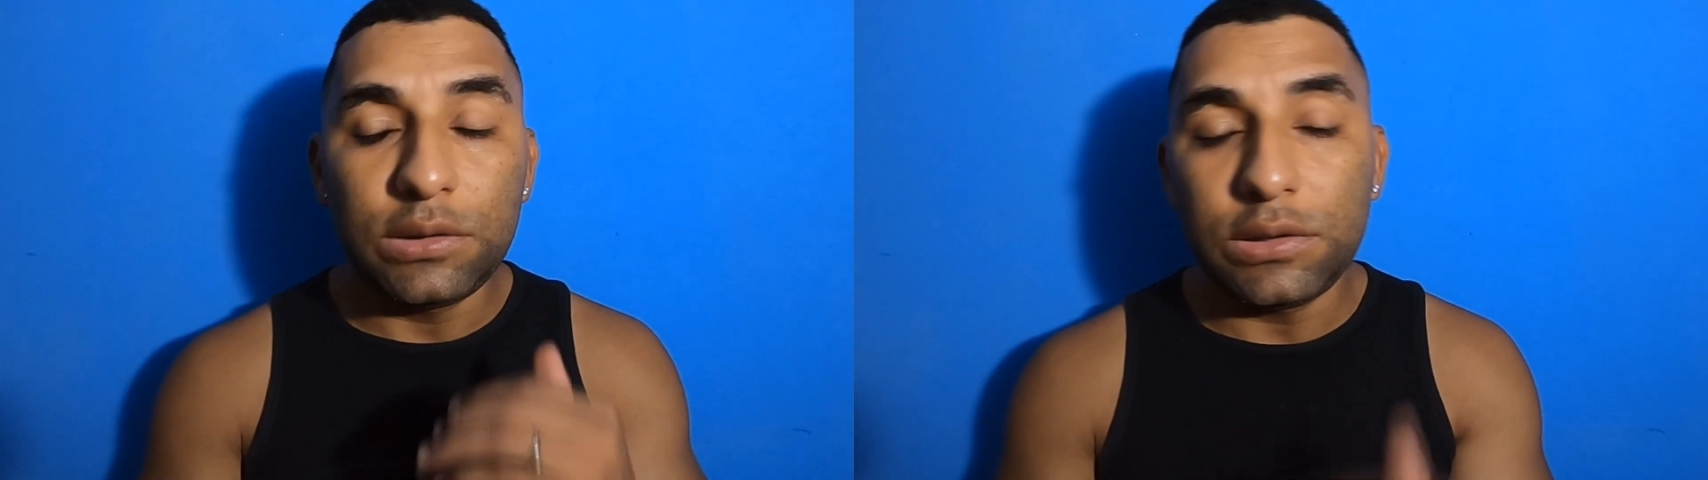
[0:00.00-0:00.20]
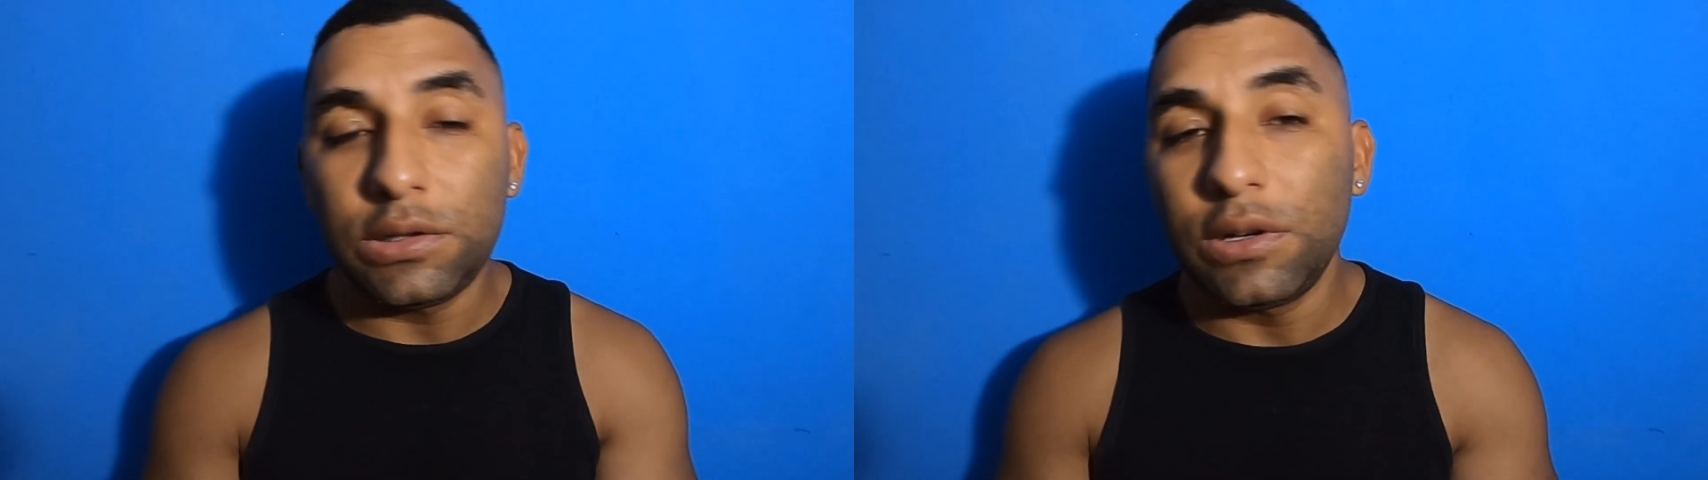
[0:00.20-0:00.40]

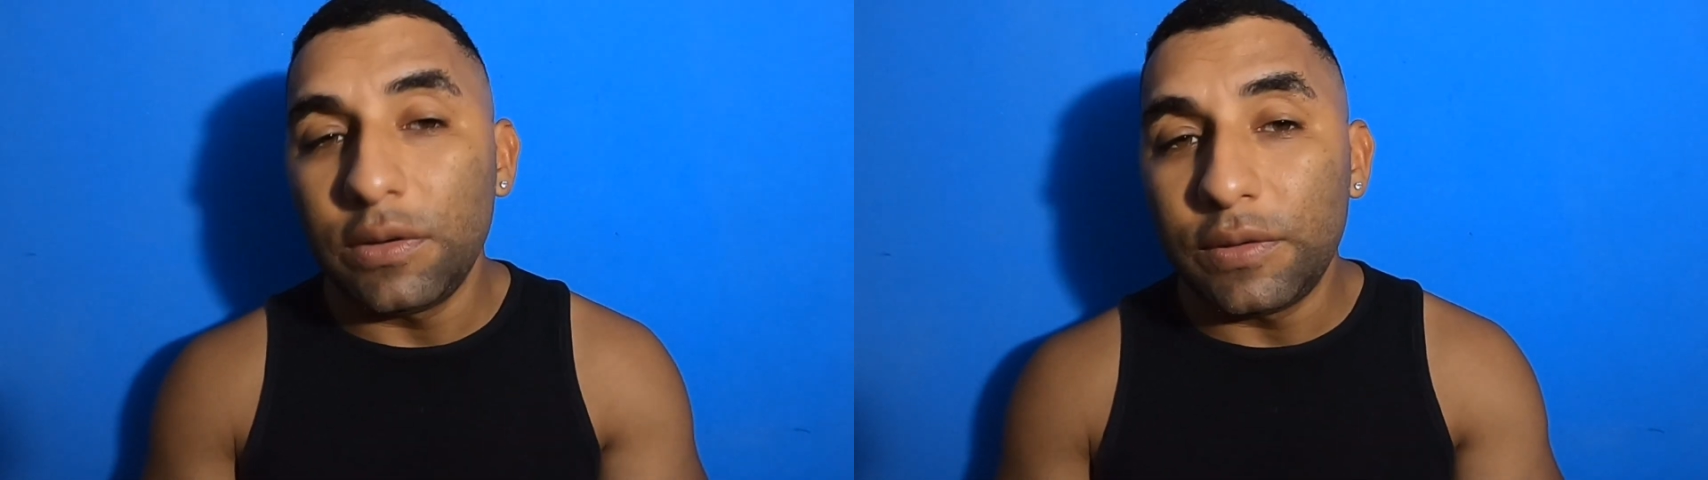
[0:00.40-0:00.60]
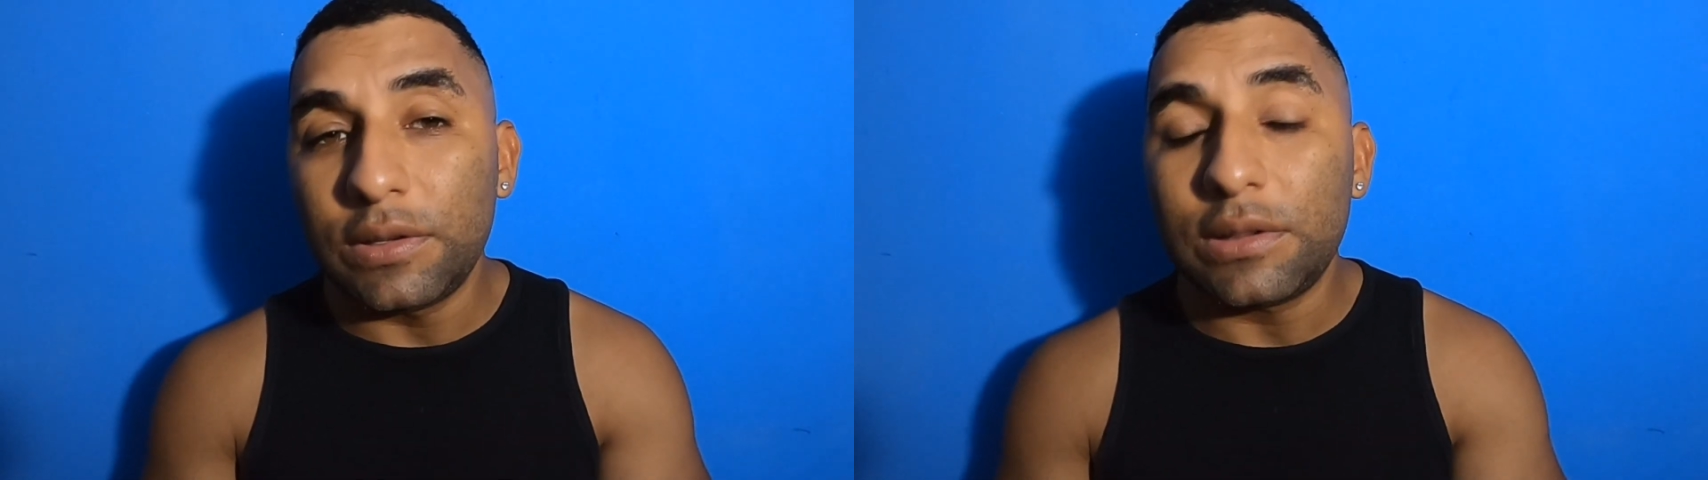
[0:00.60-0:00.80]

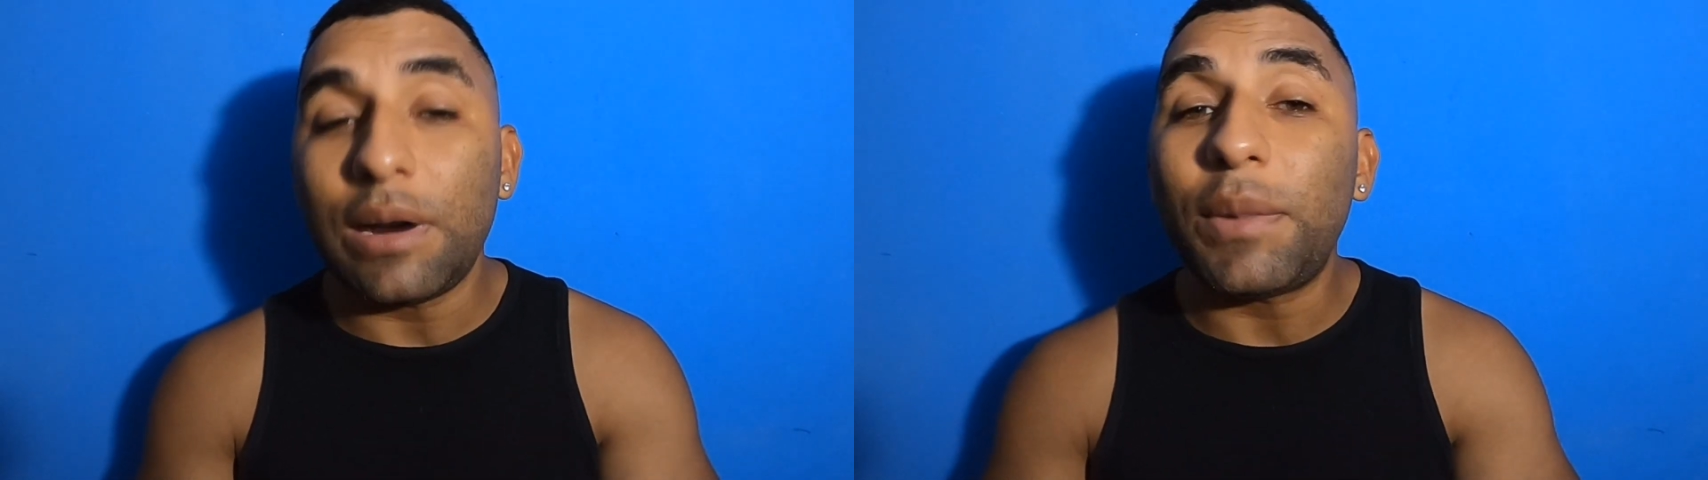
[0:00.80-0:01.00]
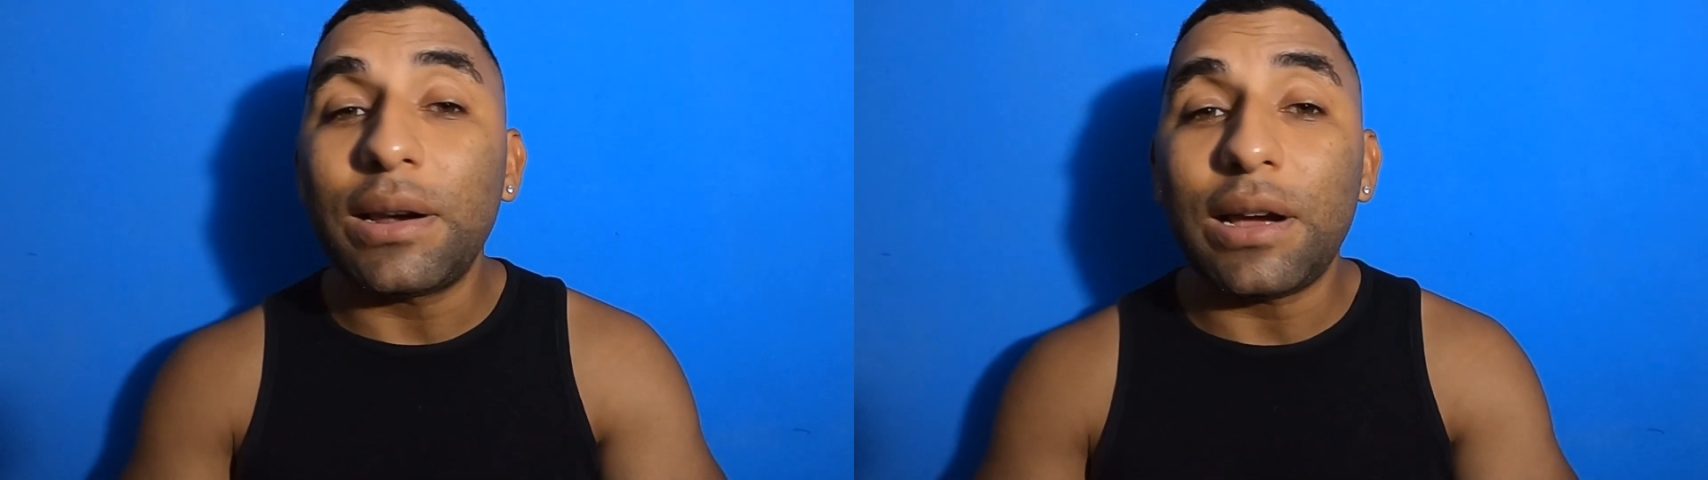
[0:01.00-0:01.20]
DJ Ives ir
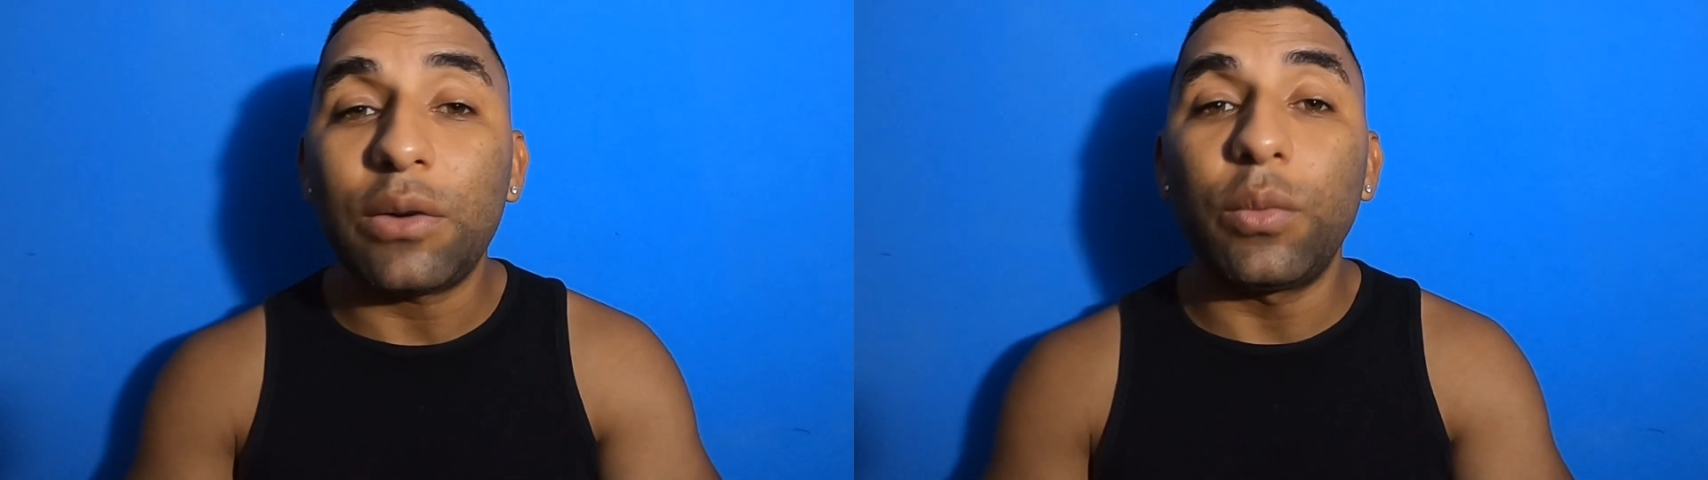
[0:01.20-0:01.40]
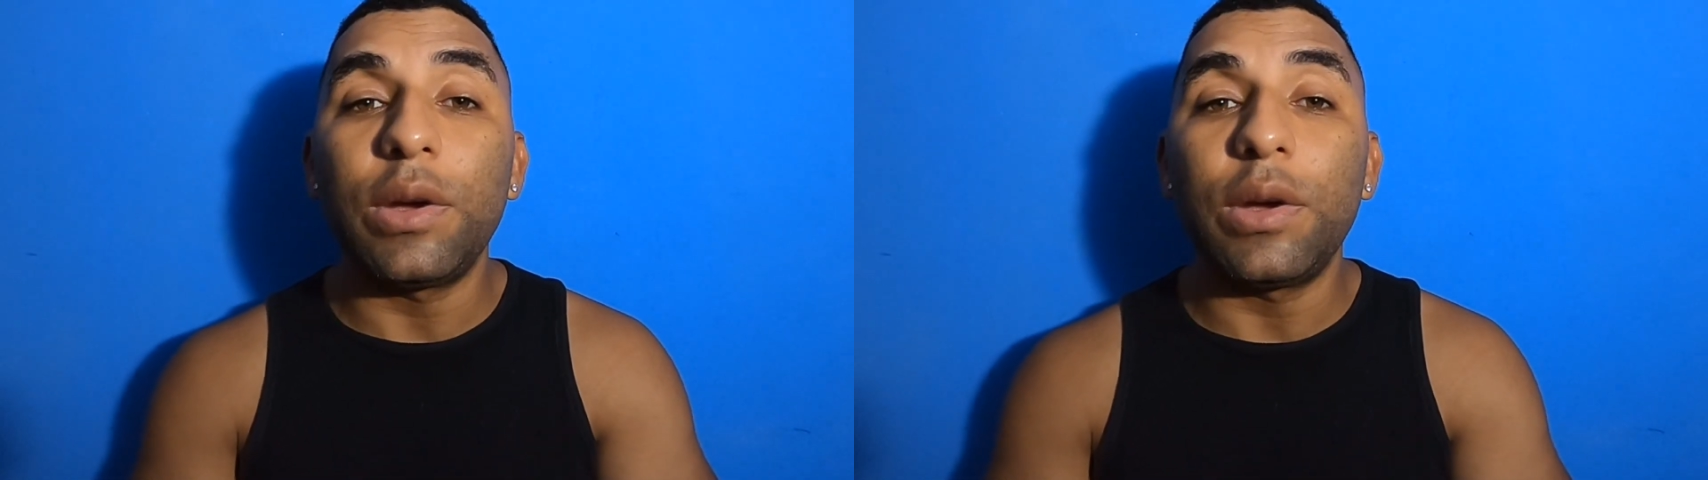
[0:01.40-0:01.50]
trabalhar